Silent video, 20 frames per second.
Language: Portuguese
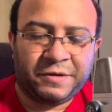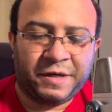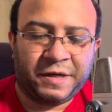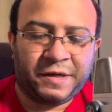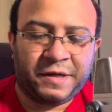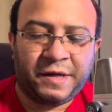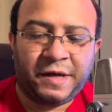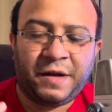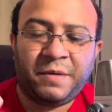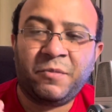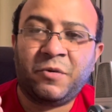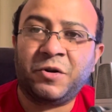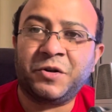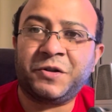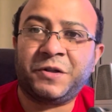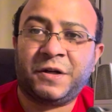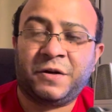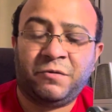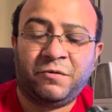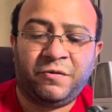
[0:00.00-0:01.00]
E aqui ele
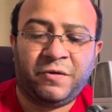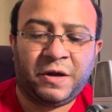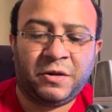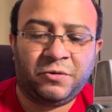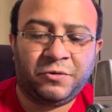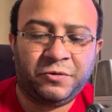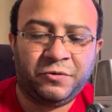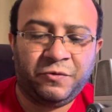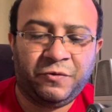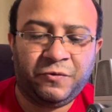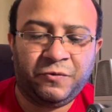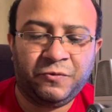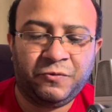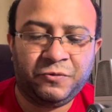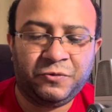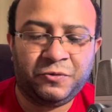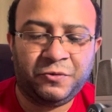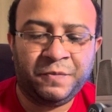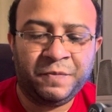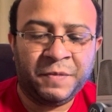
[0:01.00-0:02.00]
mostra o valor do
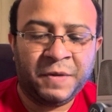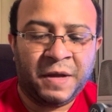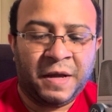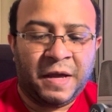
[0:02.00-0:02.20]
fundo,